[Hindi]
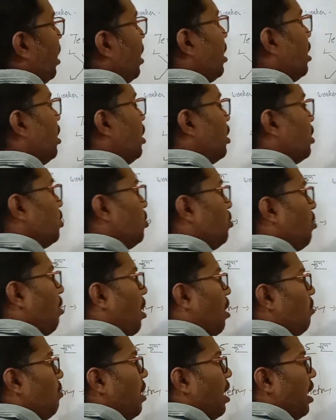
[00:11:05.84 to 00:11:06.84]
है
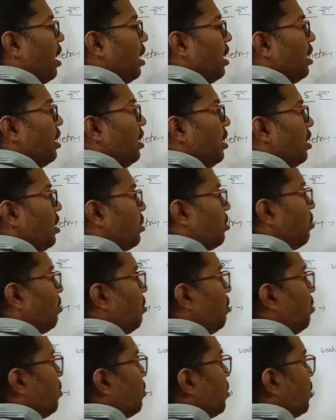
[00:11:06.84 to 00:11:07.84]
जुड़ा हुआ है तो
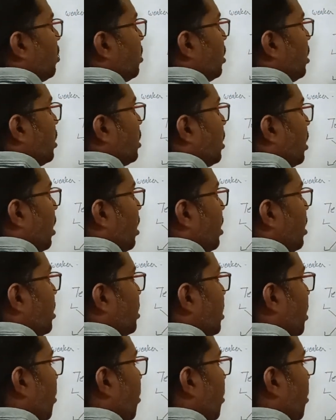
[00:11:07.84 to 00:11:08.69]
इस तरह की